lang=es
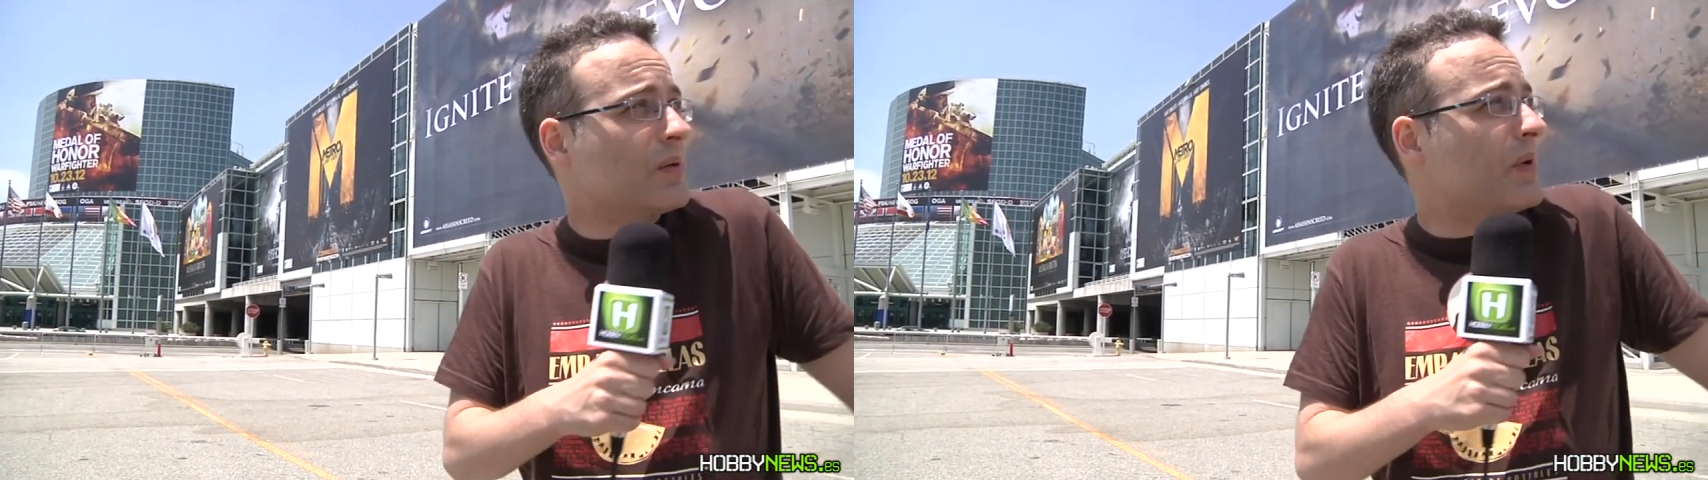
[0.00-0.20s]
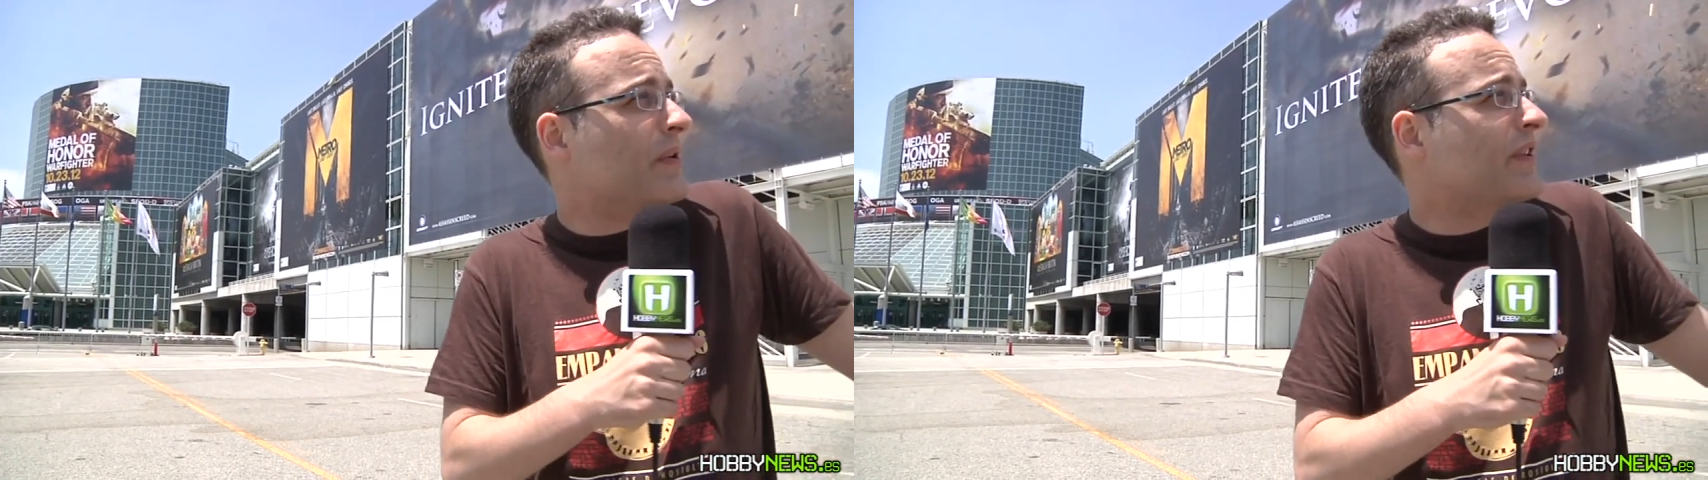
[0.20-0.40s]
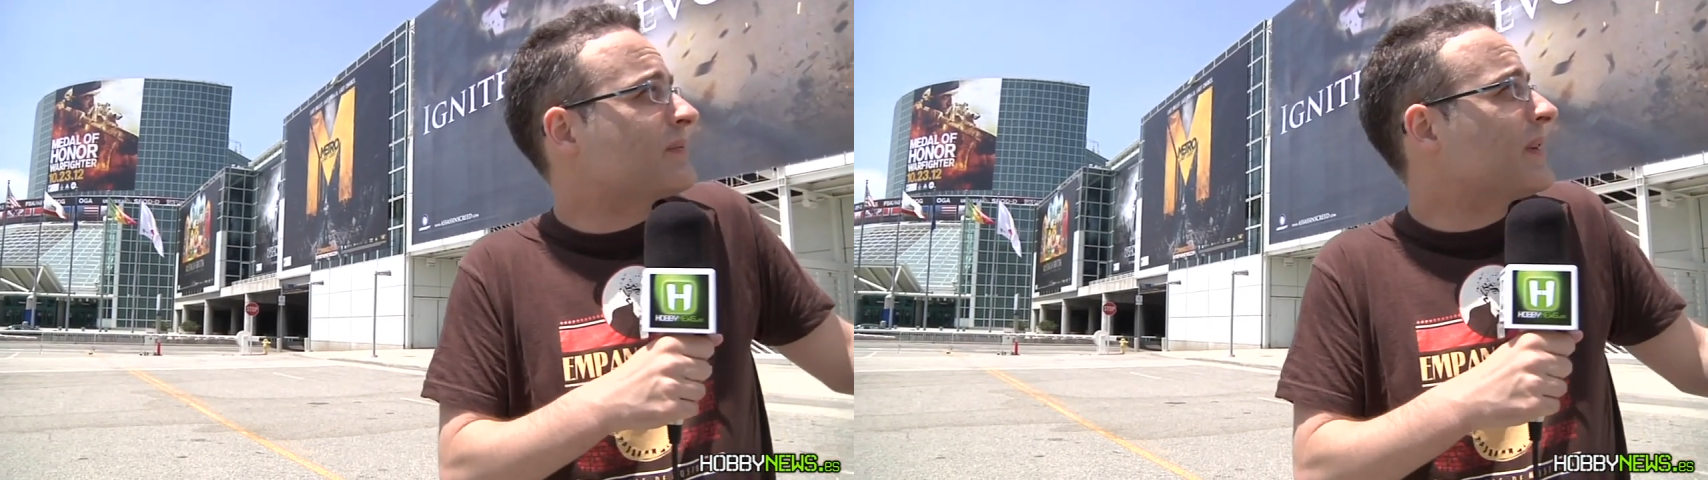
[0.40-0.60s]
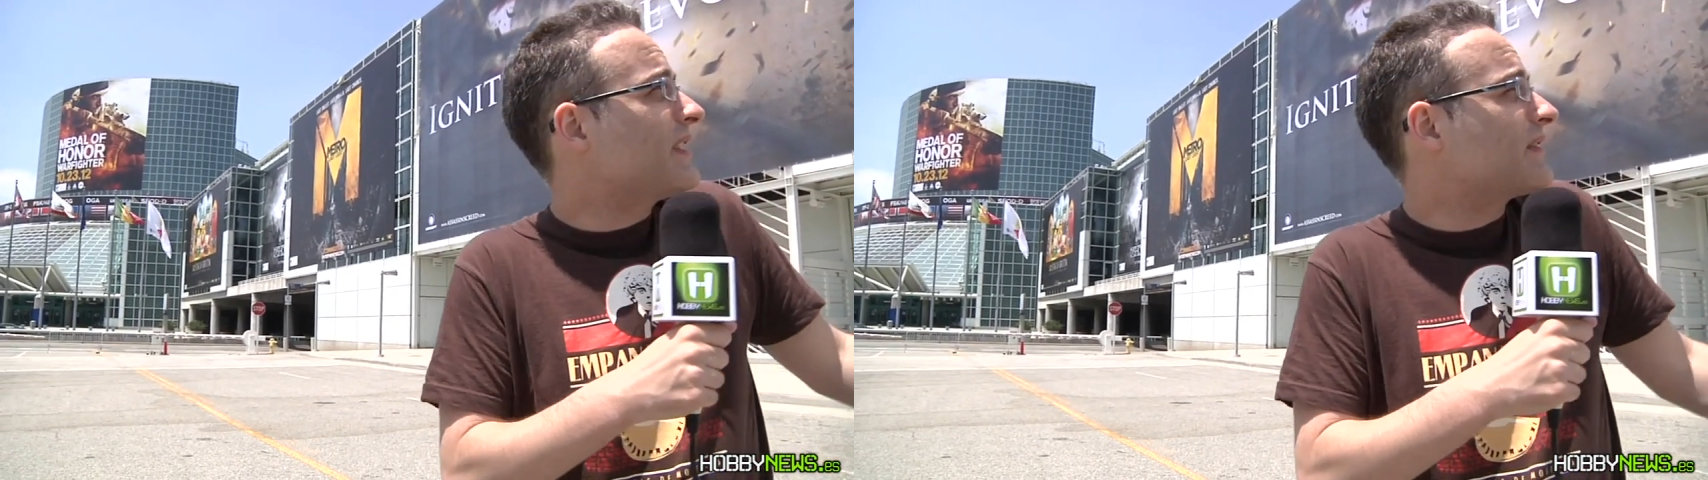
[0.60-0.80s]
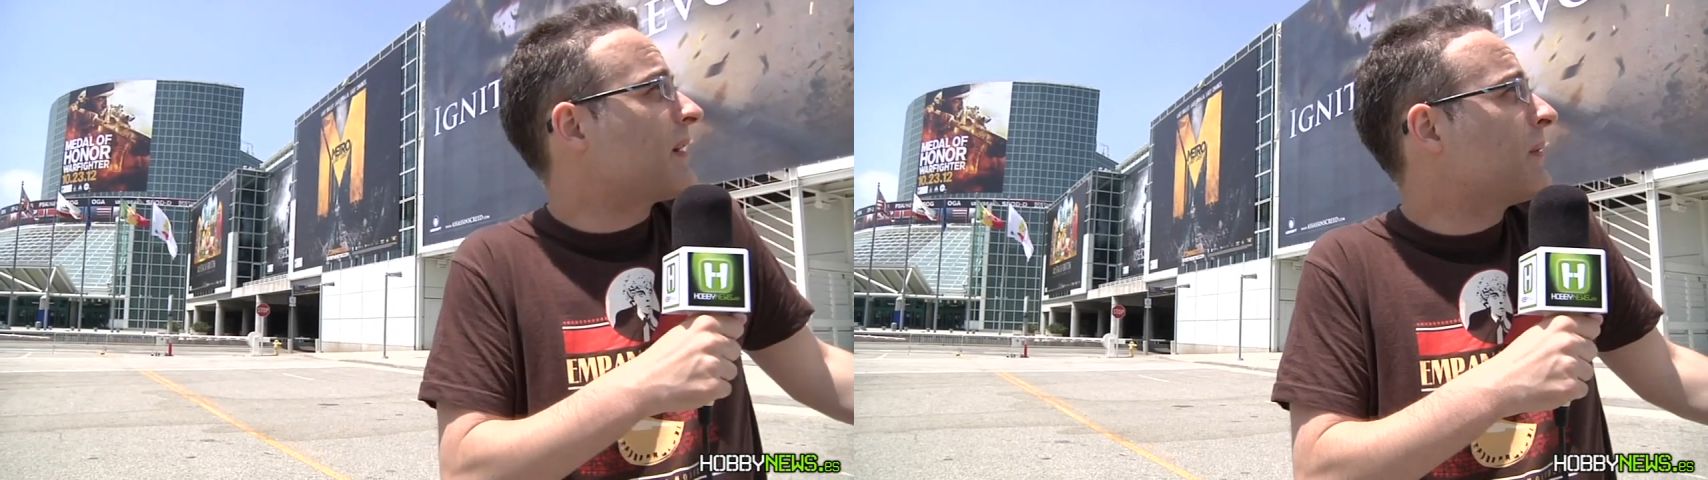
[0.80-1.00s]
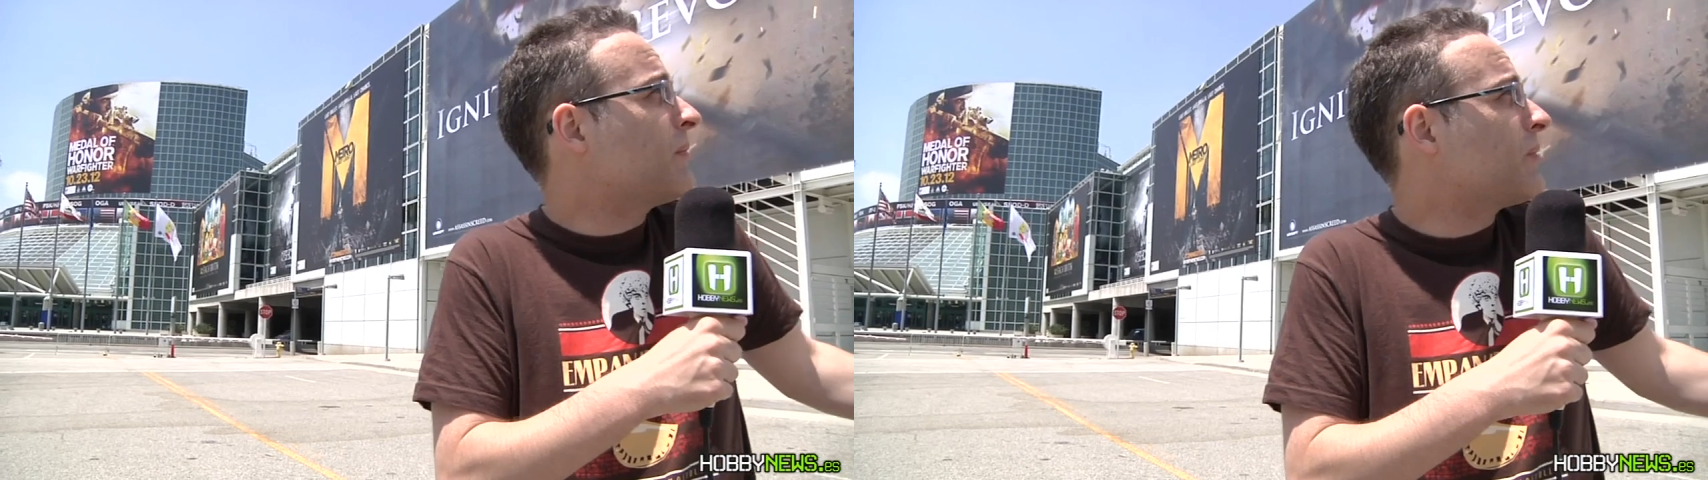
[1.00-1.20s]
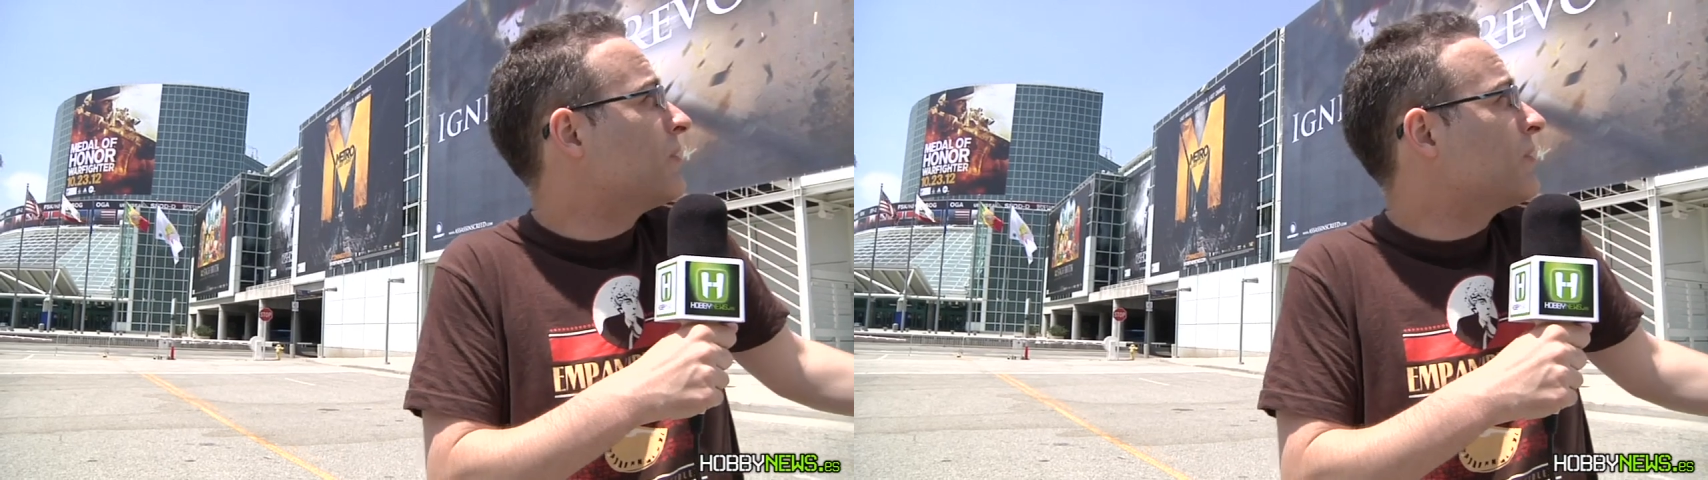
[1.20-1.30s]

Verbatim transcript: Como podéis ver, esta vez,